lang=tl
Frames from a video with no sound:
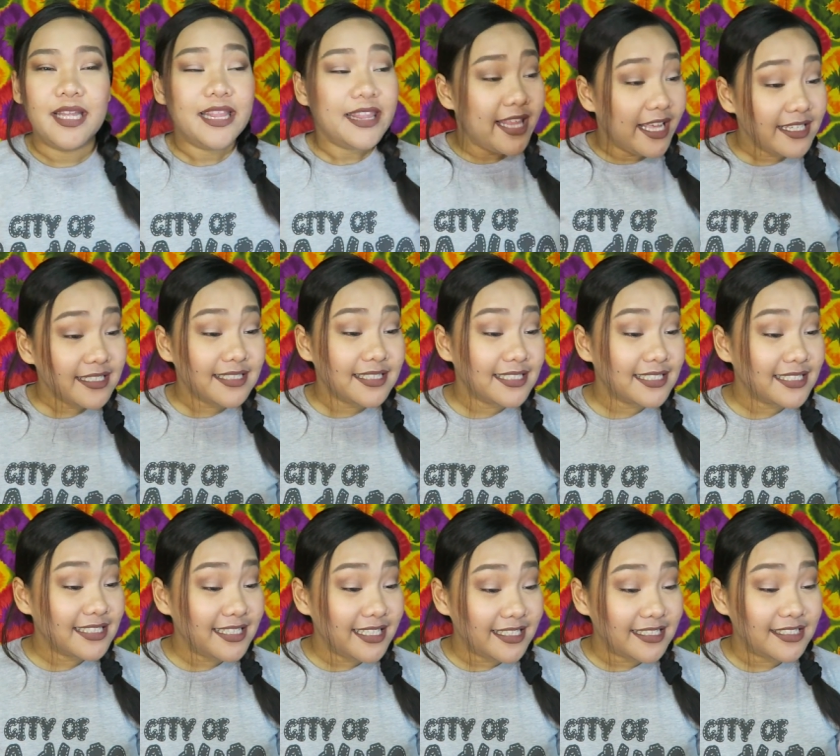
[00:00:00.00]
Next is
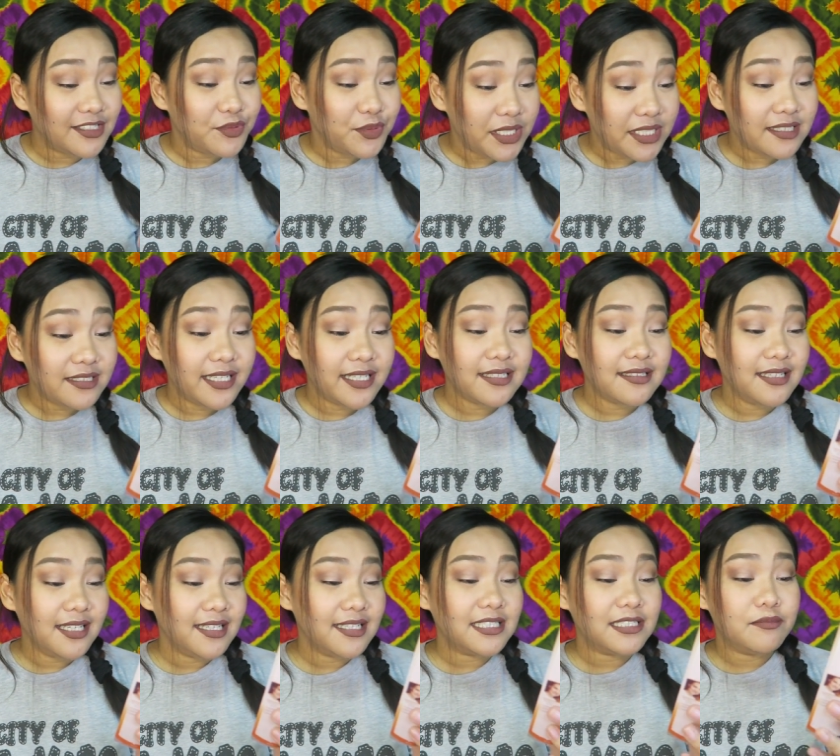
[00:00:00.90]
this Real
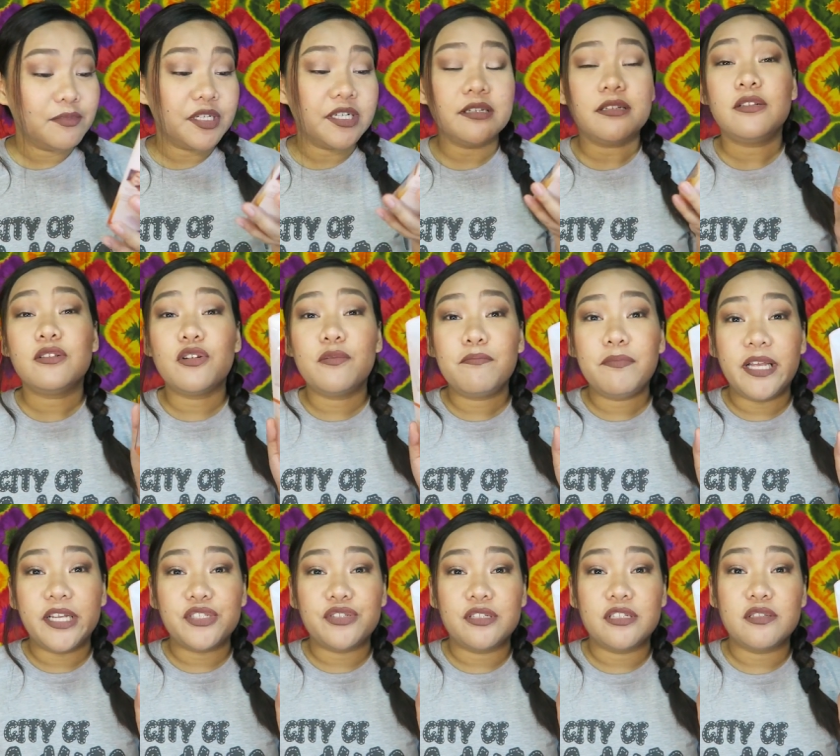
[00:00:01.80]
Techniques Miracle
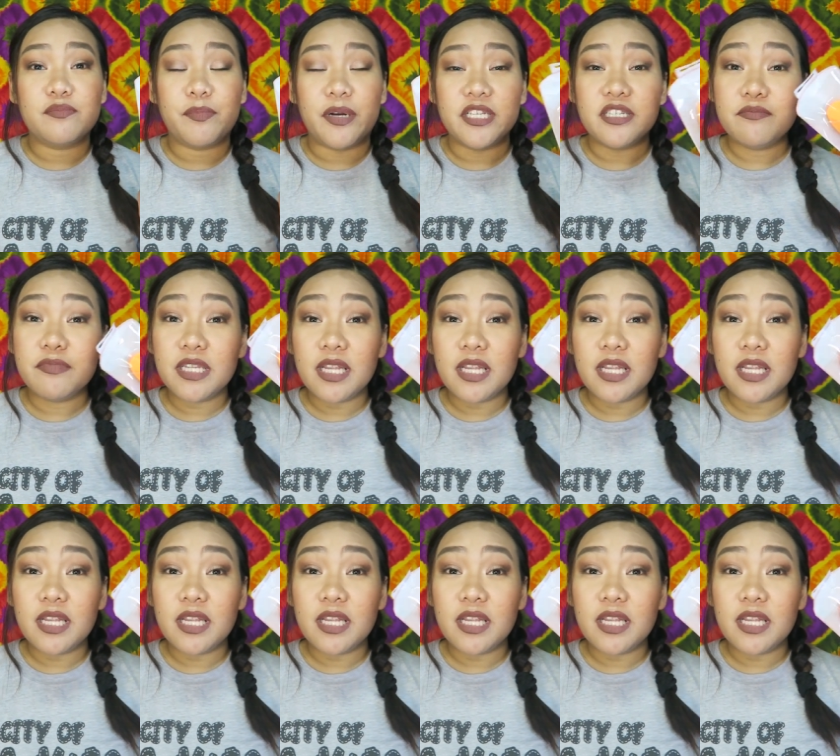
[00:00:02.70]
Complexion Sponge.